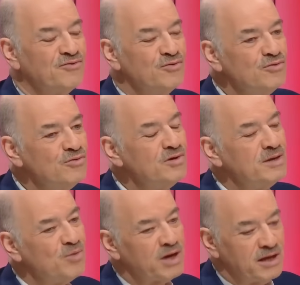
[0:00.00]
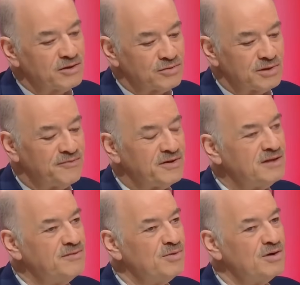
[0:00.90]
floue. Les moyens sont
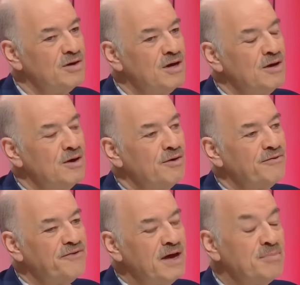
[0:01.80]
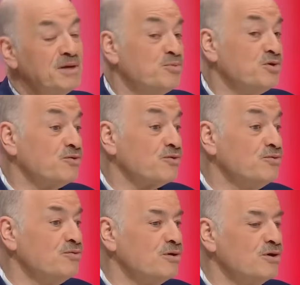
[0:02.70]
effectivement euh, faible. Et puis
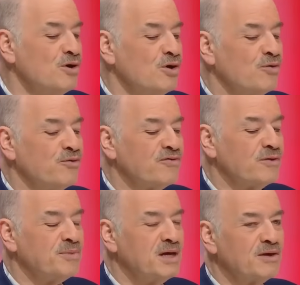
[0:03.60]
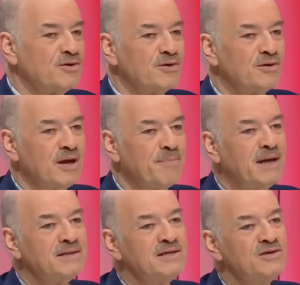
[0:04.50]
surtout, euh, on sent bien que la
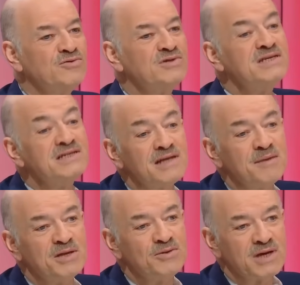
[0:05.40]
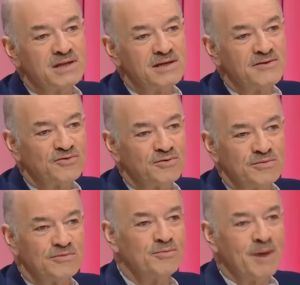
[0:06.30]
pratique du système éducatif,
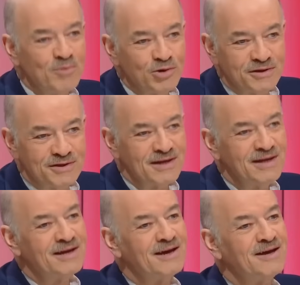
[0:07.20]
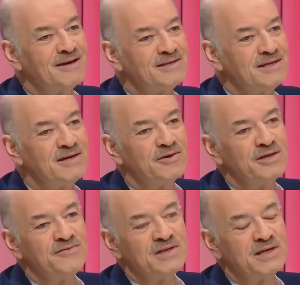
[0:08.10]
euh, du mammouth, c'est
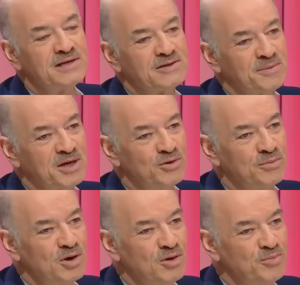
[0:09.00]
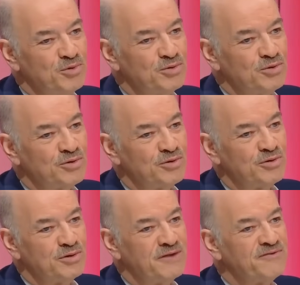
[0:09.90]
d'éviter les emmerdements plutôt
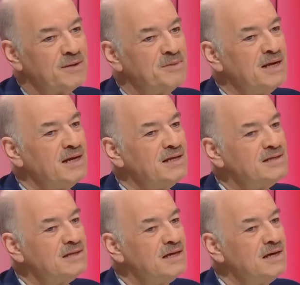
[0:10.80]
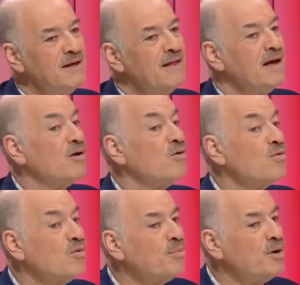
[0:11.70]
que d'affirmer la laïcité. Alors, on
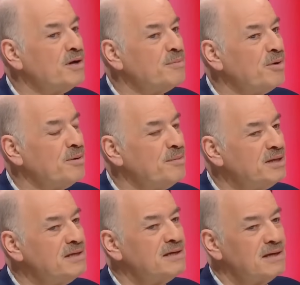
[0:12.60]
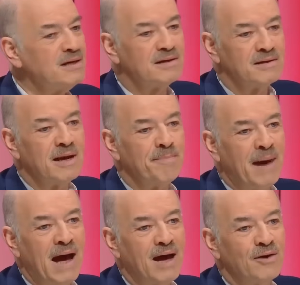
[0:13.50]
comprend les problématiques. Hein, la,
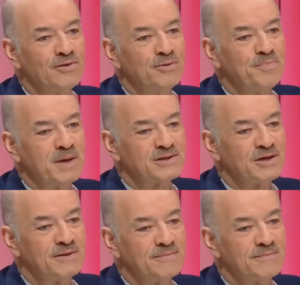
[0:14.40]
part les, de les professeurs de,